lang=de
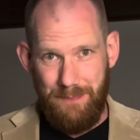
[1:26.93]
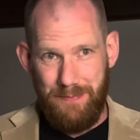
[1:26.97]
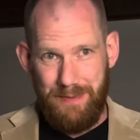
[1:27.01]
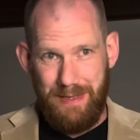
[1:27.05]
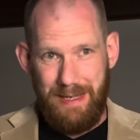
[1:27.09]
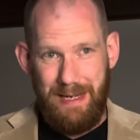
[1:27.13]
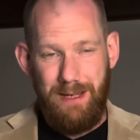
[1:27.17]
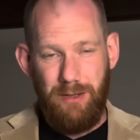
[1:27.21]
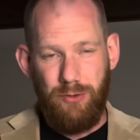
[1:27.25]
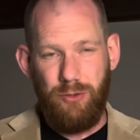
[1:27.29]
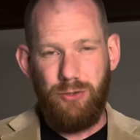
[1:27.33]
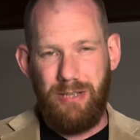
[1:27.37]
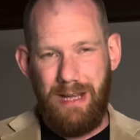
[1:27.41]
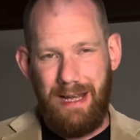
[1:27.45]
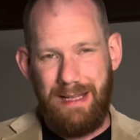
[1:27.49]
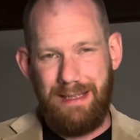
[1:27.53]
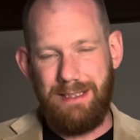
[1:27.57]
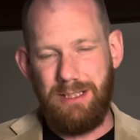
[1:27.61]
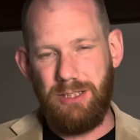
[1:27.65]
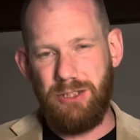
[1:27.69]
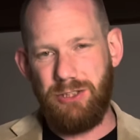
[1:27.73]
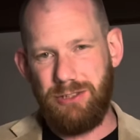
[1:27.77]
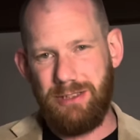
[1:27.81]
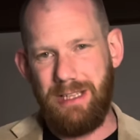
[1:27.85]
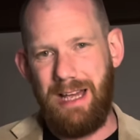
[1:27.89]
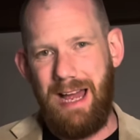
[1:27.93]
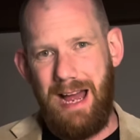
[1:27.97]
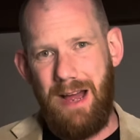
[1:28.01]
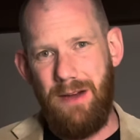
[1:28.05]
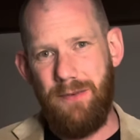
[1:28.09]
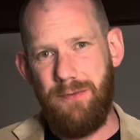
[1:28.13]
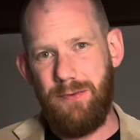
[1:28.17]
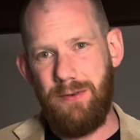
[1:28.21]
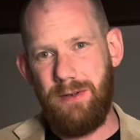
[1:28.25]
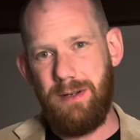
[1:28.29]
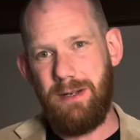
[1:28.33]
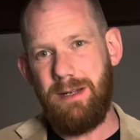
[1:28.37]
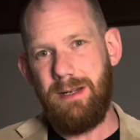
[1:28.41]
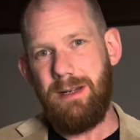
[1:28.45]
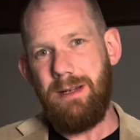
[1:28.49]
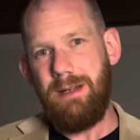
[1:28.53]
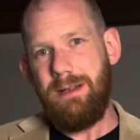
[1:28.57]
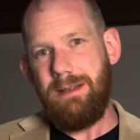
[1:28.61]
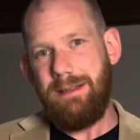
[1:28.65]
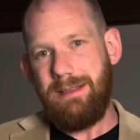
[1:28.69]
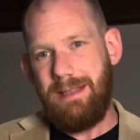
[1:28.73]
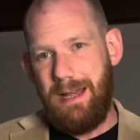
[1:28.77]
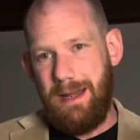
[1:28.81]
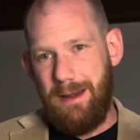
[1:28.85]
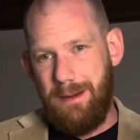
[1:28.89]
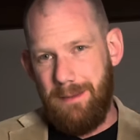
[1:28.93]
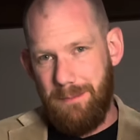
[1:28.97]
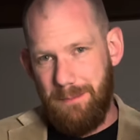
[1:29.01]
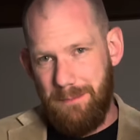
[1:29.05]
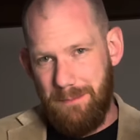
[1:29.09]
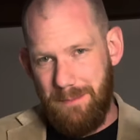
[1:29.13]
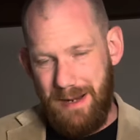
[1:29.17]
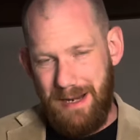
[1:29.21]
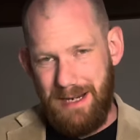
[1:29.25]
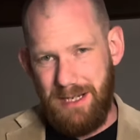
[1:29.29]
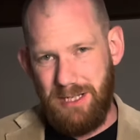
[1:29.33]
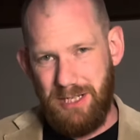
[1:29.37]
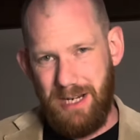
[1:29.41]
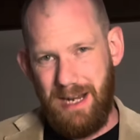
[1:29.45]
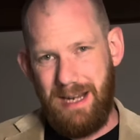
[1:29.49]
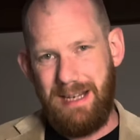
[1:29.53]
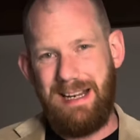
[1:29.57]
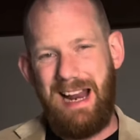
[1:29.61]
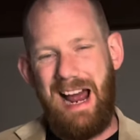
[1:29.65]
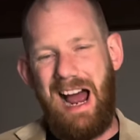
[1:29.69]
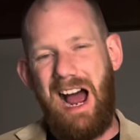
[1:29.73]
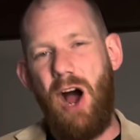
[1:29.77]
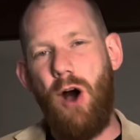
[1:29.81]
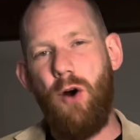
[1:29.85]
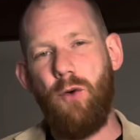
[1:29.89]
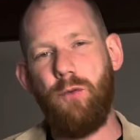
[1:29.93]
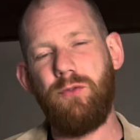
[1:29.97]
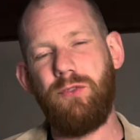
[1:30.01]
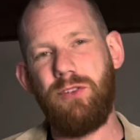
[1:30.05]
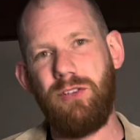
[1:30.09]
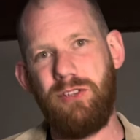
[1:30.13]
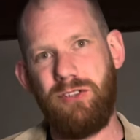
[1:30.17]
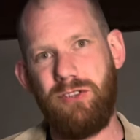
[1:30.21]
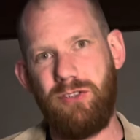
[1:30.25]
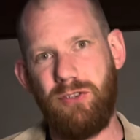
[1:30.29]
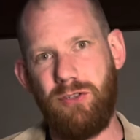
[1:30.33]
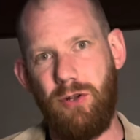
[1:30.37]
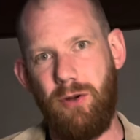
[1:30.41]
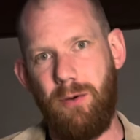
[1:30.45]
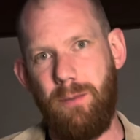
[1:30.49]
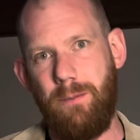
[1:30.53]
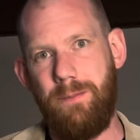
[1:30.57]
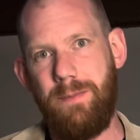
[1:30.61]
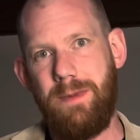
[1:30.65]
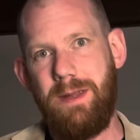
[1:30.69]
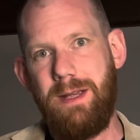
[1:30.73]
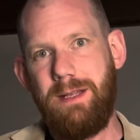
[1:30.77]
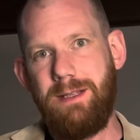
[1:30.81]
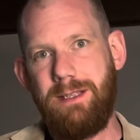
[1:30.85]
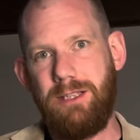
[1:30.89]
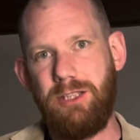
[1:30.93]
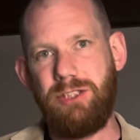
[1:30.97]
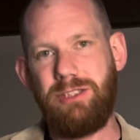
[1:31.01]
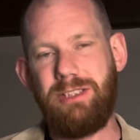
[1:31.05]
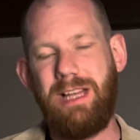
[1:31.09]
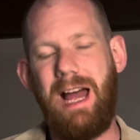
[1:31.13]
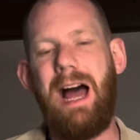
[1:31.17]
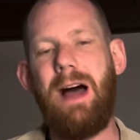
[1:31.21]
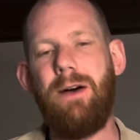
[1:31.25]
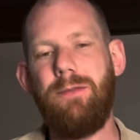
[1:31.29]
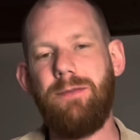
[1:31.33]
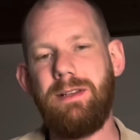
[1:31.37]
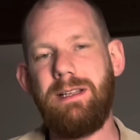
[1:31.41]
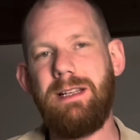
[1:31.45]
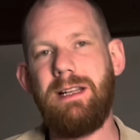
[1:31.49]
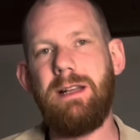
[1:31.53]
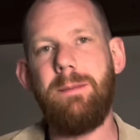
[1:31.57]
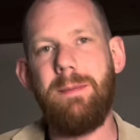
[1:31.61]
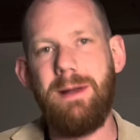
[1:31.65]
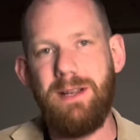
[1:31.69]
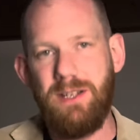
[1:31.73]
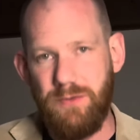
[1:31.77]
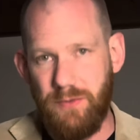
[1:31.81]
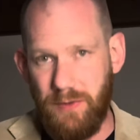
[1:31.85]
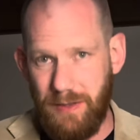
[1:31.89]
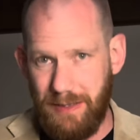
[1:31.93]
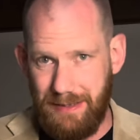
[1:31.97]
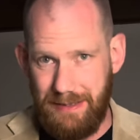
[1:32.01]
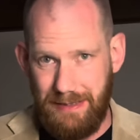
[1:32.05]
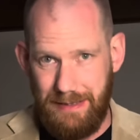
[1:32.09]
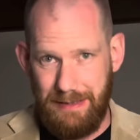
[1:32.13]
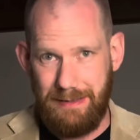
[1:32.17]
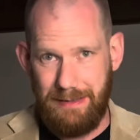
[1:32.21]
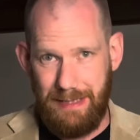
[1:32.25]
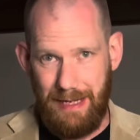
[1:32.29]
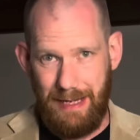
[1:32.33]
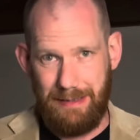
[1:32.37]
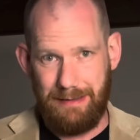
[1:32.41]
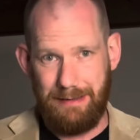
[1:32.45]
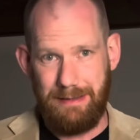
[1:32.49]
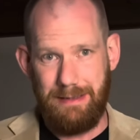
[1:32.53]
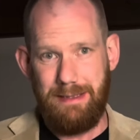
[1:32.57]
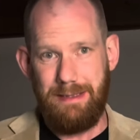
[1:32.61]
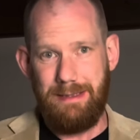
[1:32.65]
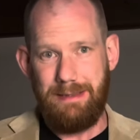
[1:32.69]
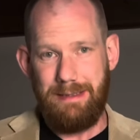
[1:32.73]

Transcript: Jesus hat die Strafe der Menschheit auf sich genommen, die Strafe, die der Mensch verdient hat.